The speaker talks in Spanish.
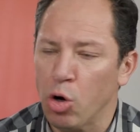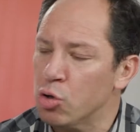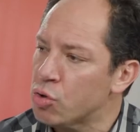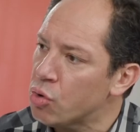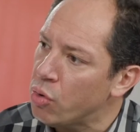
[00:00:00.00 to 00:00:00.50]

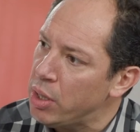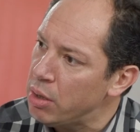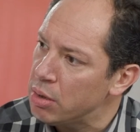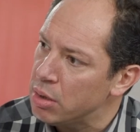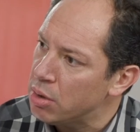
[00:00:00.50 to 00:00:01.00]

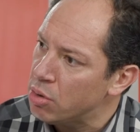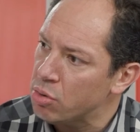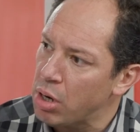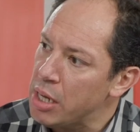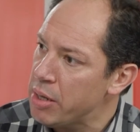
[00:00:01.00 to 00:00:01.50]
construir
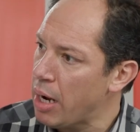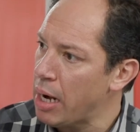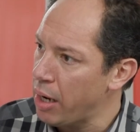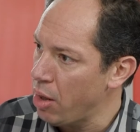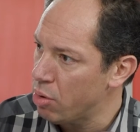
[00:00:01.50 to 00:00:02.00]
otros líderes
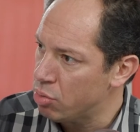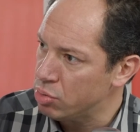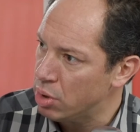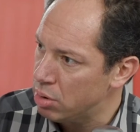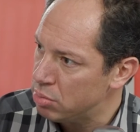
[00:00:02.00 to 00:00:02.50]
alrededor
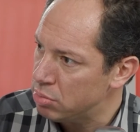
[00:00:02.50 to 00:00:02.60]
tuyo.